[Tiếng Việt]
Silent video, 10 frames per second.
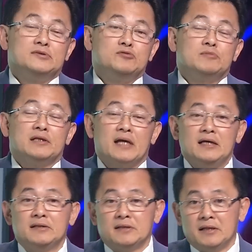Chúng ta
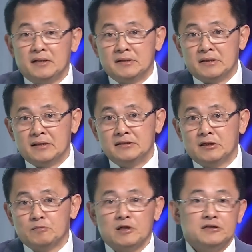thấy tiền điện tử
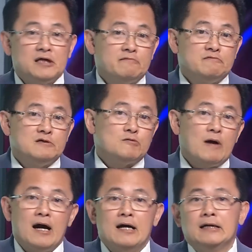trong thời gian vừa
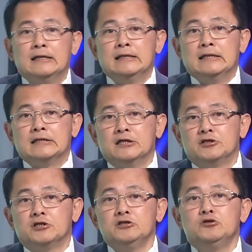qua được
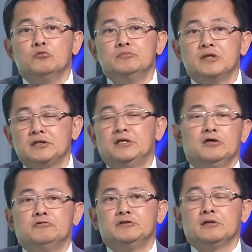sử dụng rất
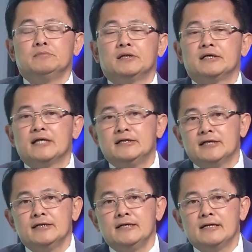nhiều trong những cái thế
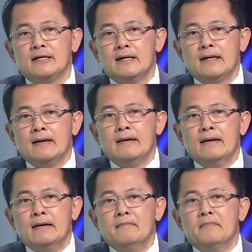giới
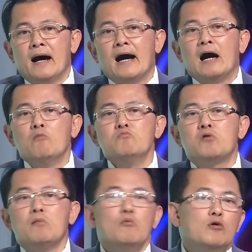mà không
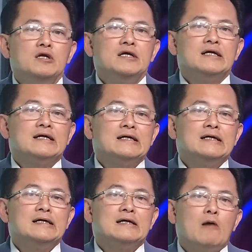có muốn
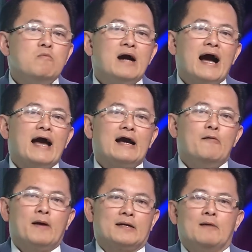công khai
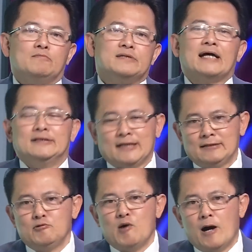cái hoạt động tài
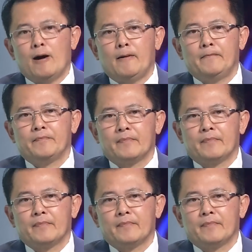chính của họ.